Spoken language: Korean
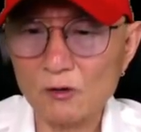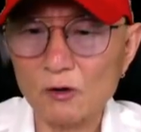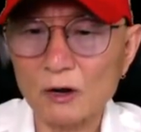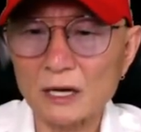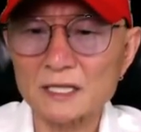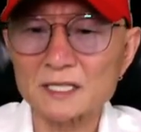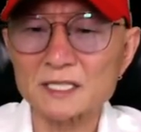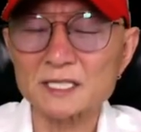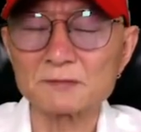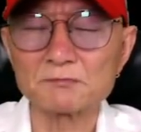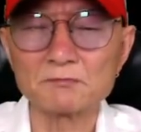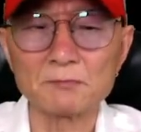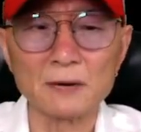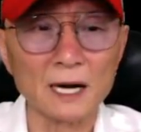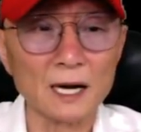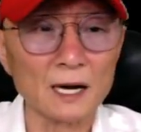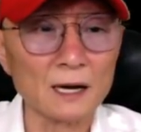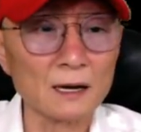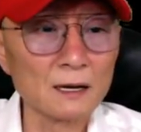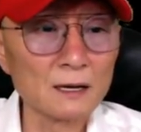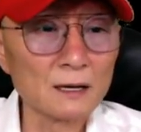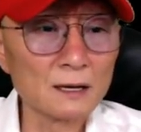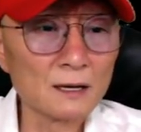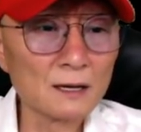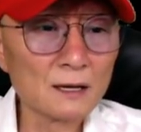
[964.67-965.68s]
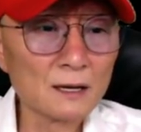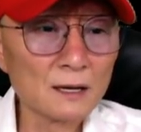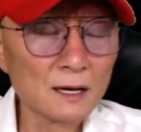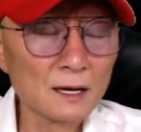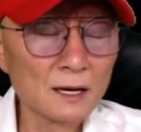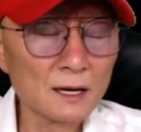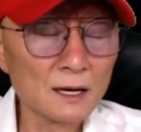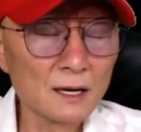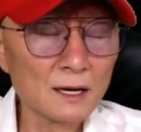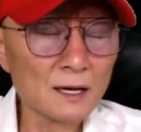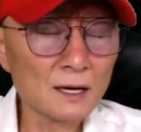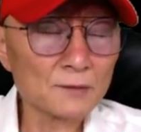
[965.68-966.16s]
관심마
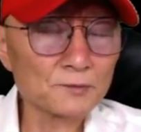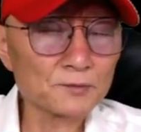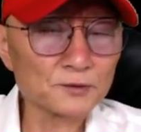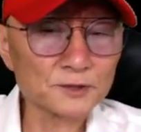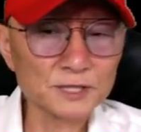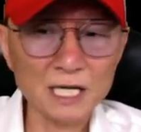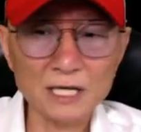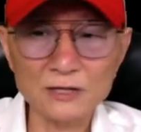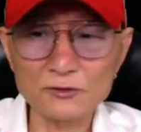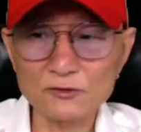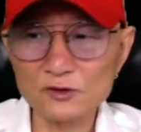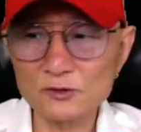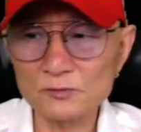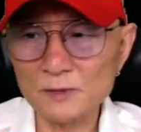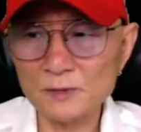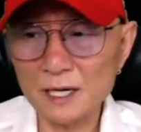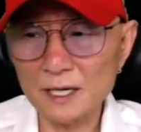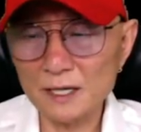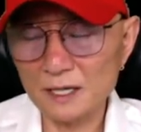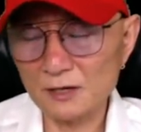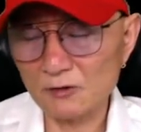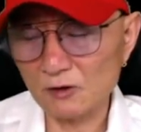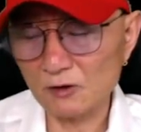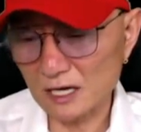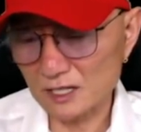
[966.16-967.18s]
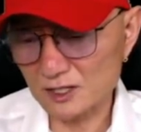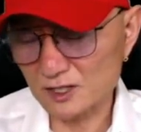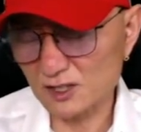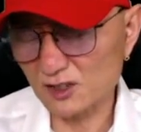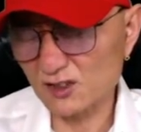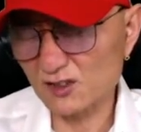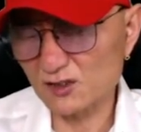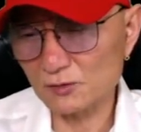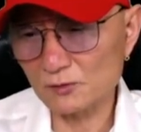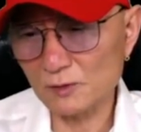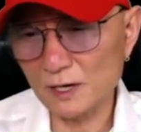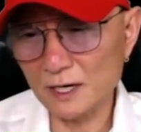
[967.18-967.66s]
아, 부산 두 마리,
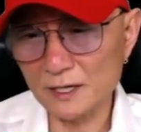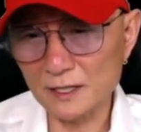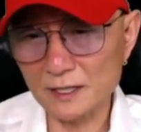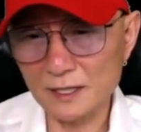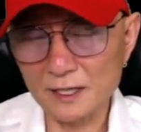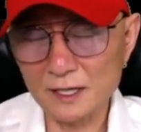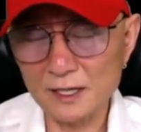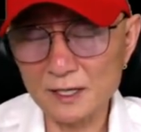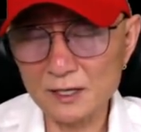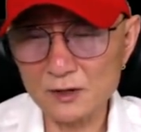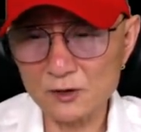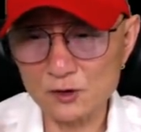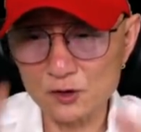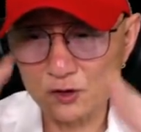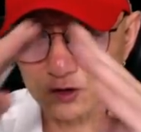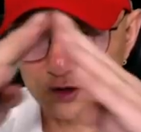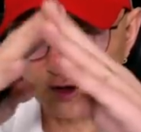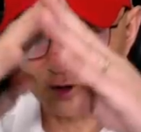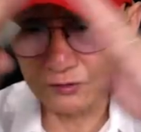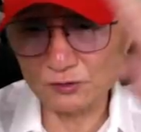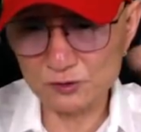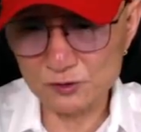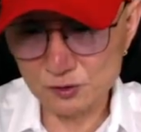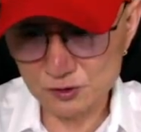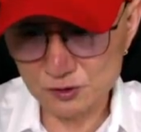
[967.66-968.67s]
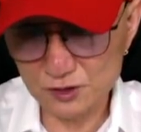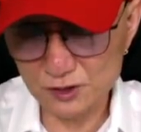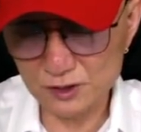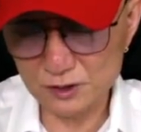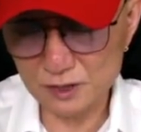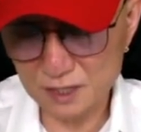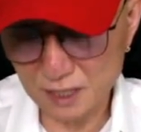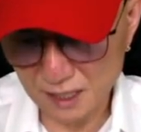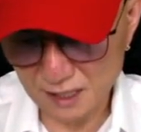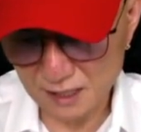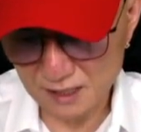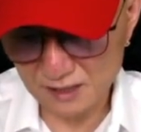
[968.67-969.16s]
과천 두 마리 유튜브 조천
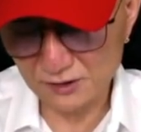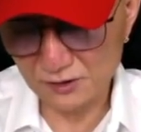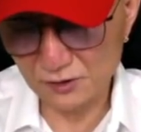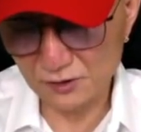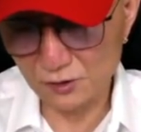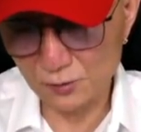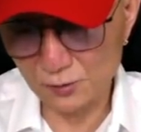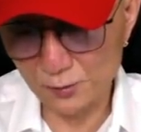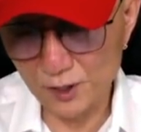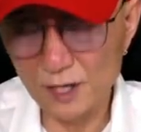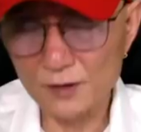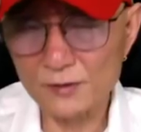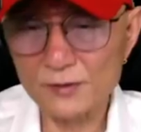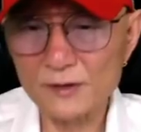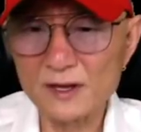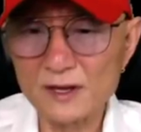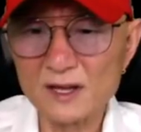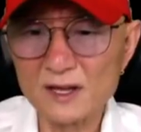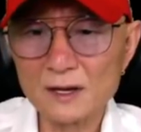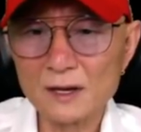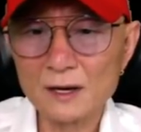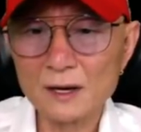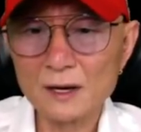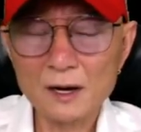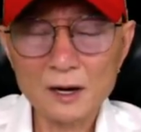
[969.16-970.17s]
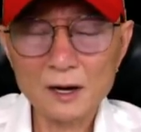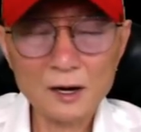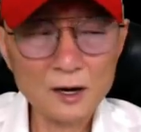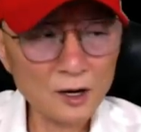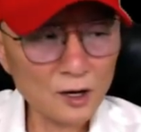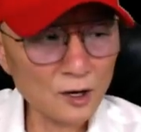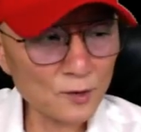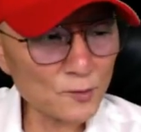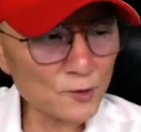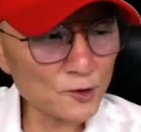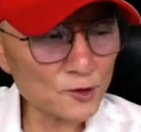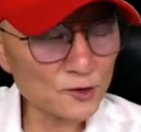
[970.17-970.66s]
스타일 들어오면
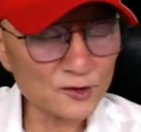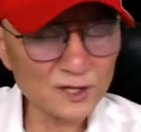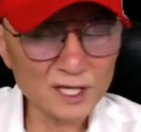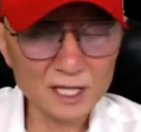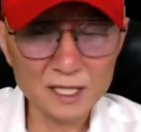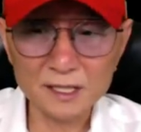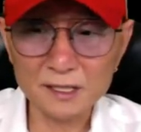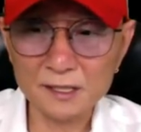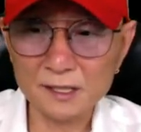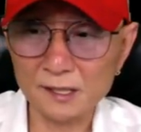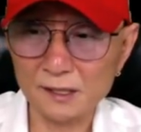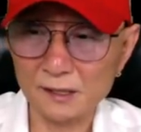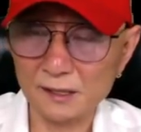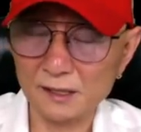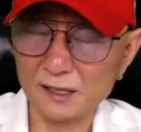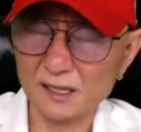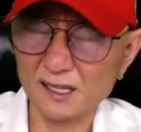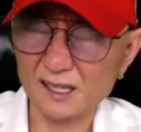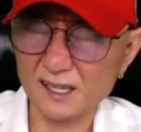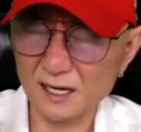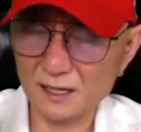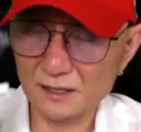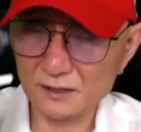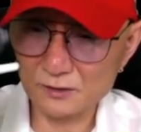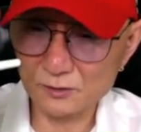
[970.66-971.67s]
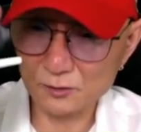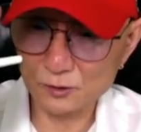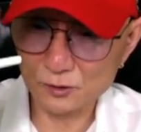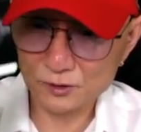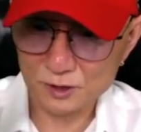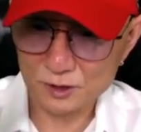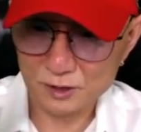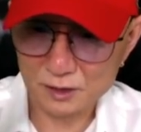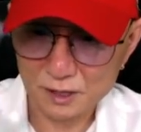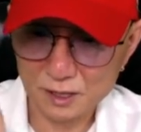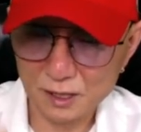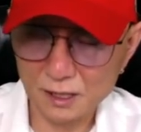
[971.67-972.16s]
커뮤니티라는
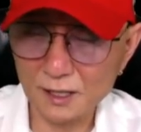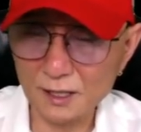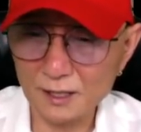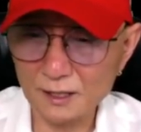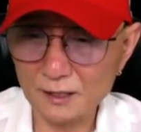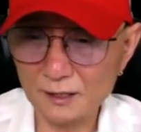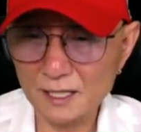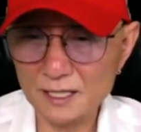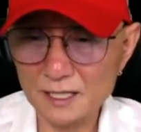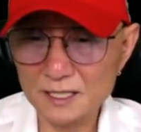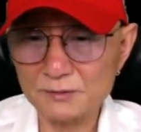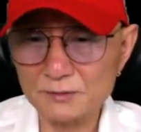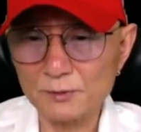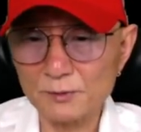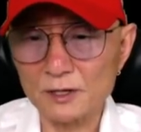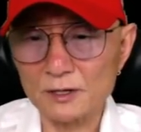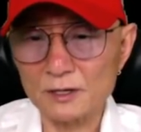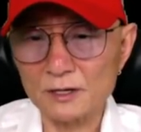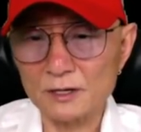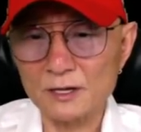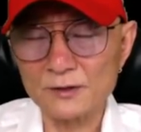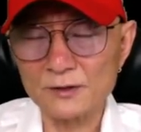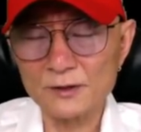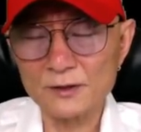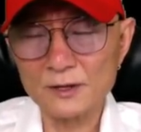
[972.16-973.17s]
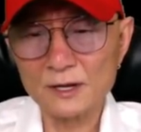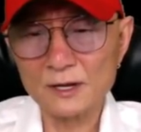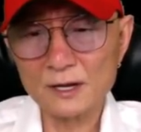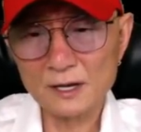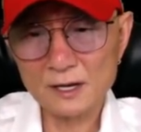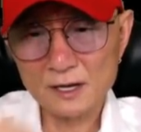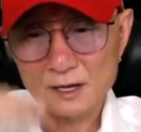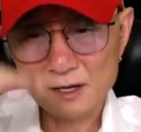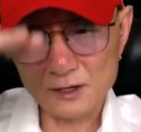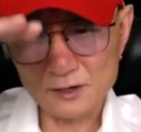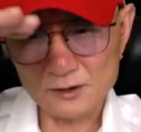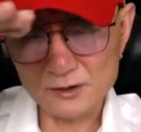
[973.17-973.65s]
곳을 클릭을 하시면
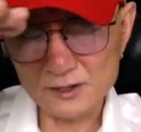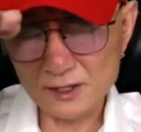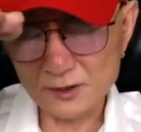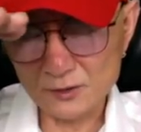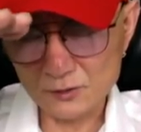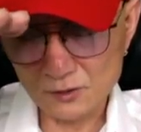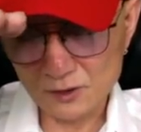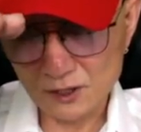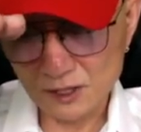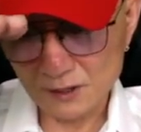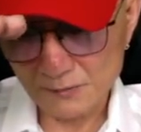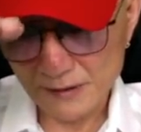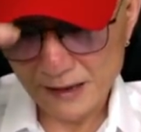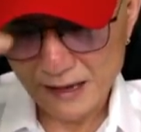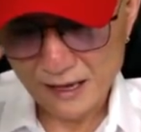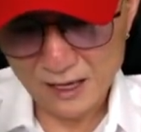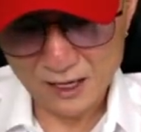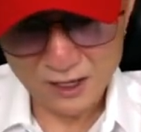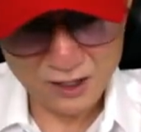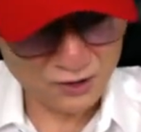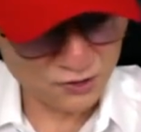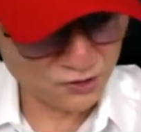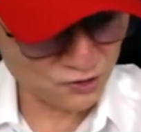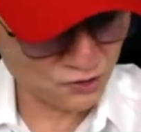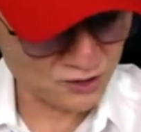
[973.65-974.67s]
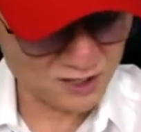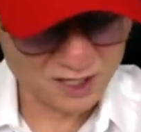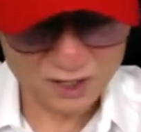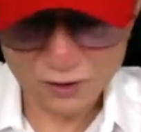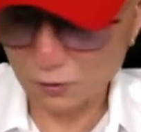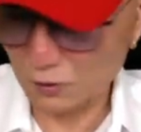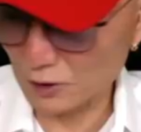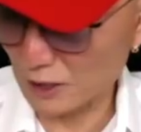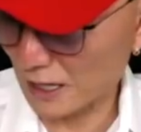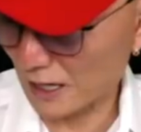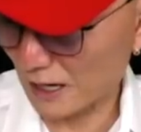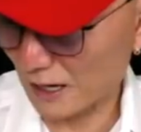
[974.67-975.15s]
거기에 이렇게 매주 이제
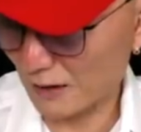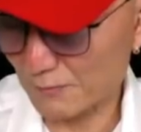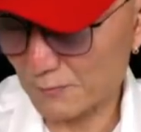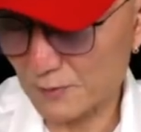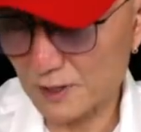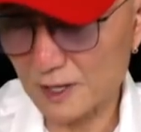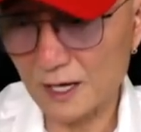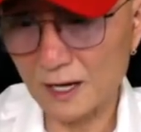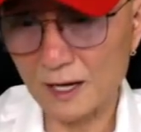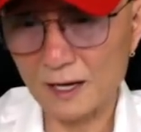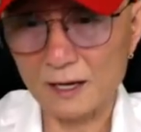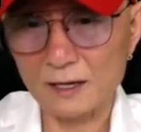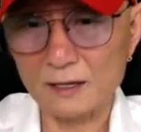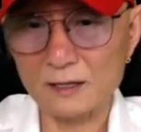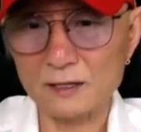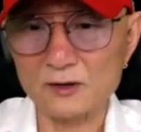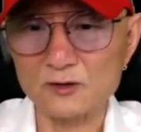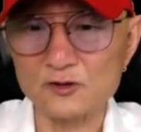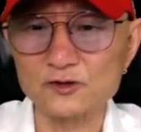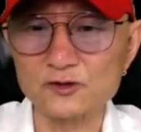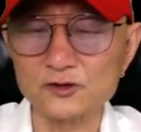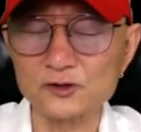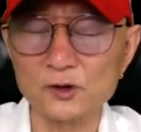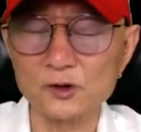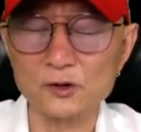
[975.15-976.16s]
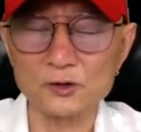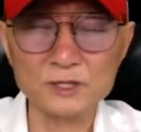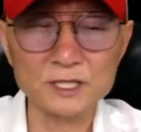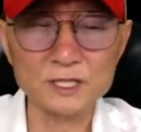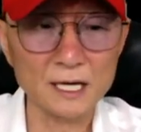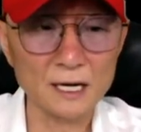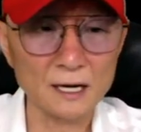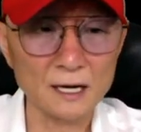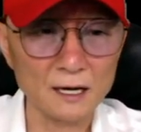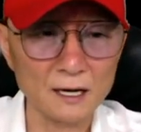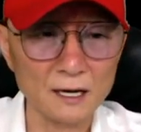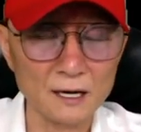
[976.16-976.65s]
올라갑니다. 예,
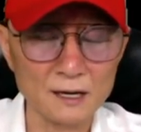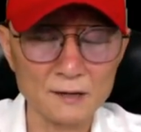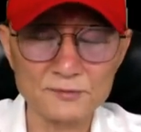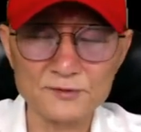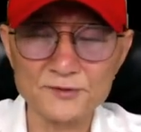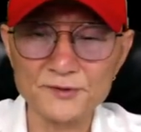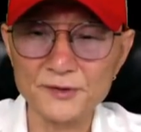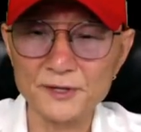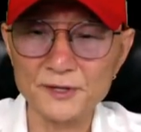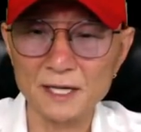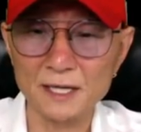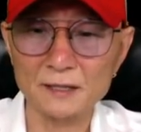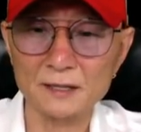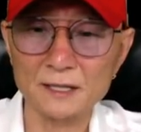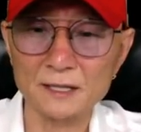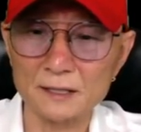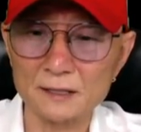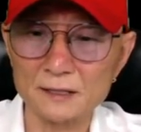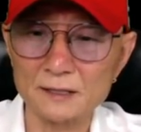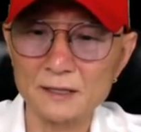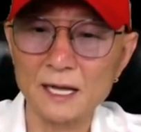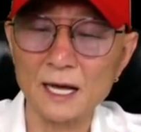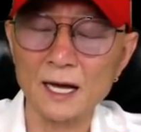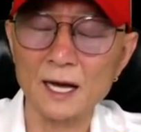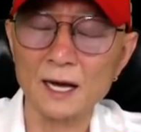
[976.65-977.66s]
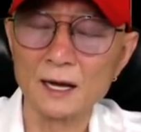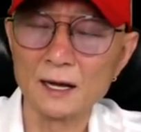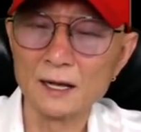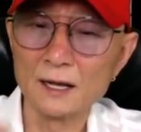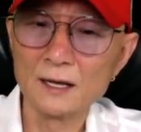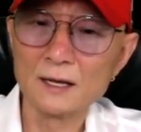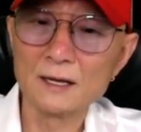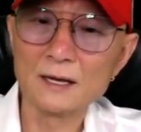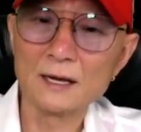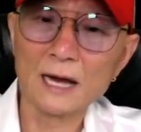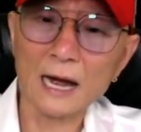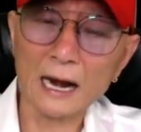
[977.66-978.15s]
구독자분들한테는 다
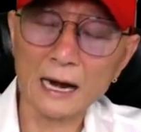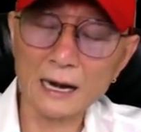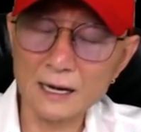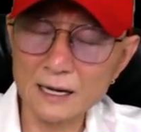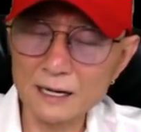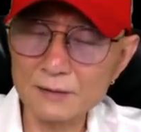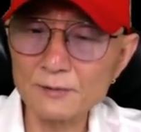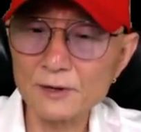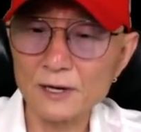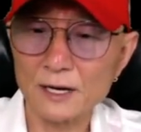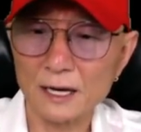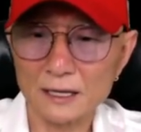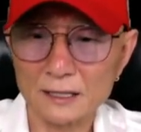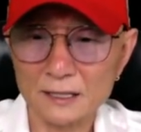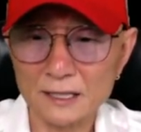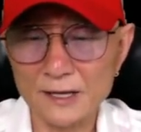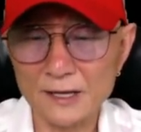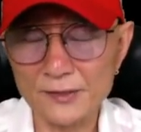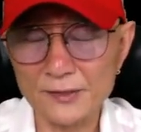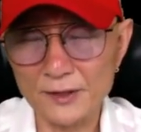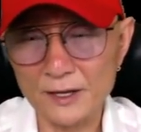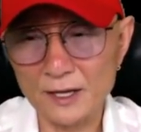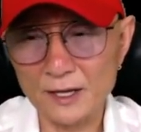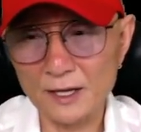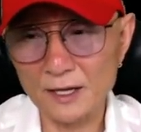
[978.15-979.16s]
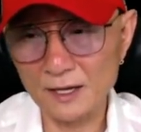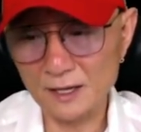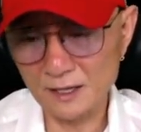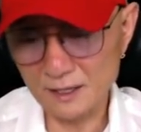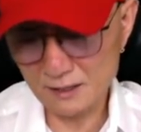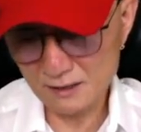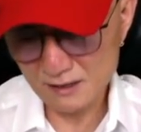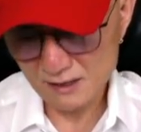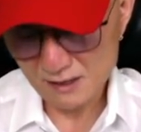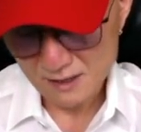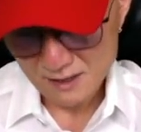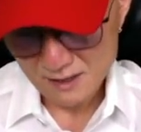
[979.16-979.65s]
알림이 갈 텐데